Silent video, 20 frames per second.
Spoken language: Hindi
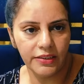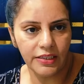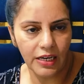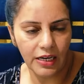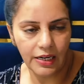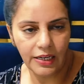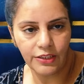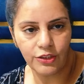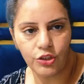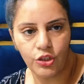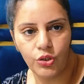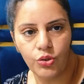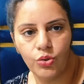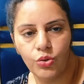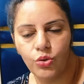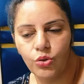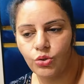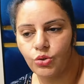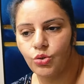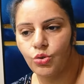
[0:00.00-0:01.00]
कर लेते
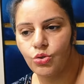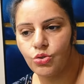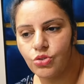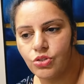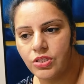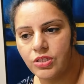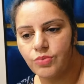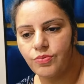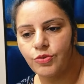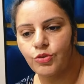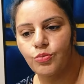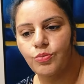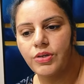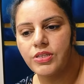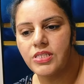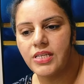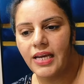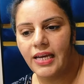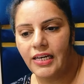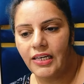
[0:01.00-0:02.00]
हो दोस्ती तो
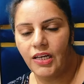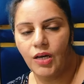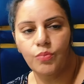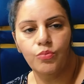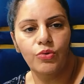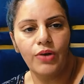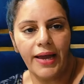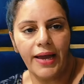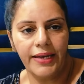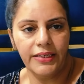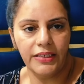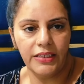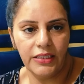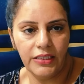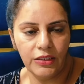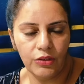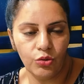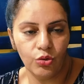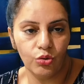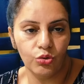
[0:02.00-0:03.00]
तुम्हें सहेलियाँ
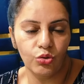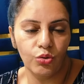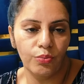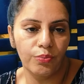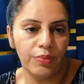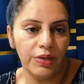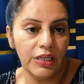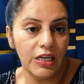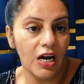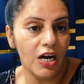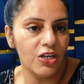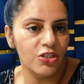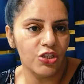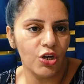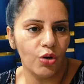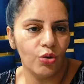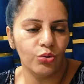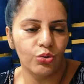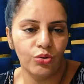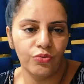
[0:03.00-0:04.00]
बुलाएंगी तो तुम भी ना
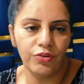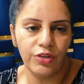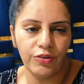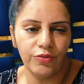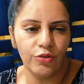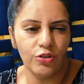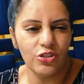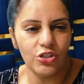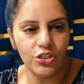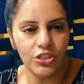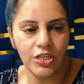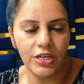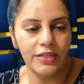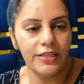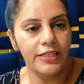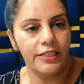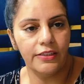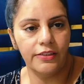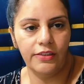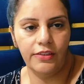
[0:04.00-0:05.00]
जाओ तो फिर वो
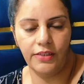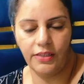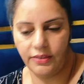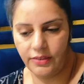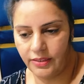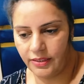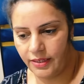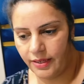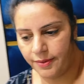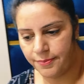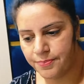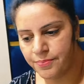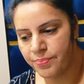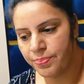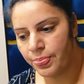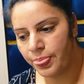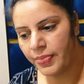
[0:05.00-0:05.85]
चीज़ें ठीक नहीं रहती हैं